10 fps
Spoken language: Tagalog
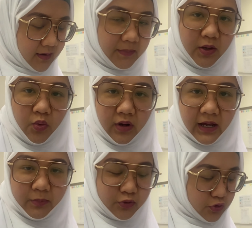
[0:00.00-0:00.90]
may
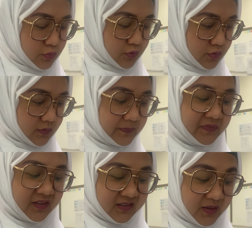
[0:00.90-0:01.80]
ulam, gusto mo?
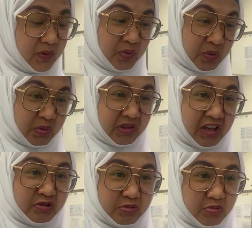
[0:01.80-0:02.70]
Sabi ko, ote,
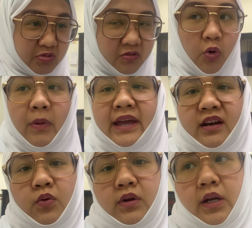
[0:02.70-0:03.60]
gusto ko. Kumain
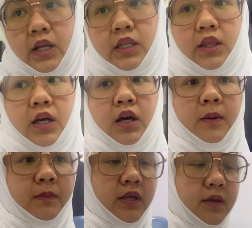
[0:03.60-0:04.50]
ako ng late
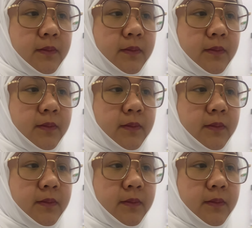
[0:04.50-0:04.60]
kagabi.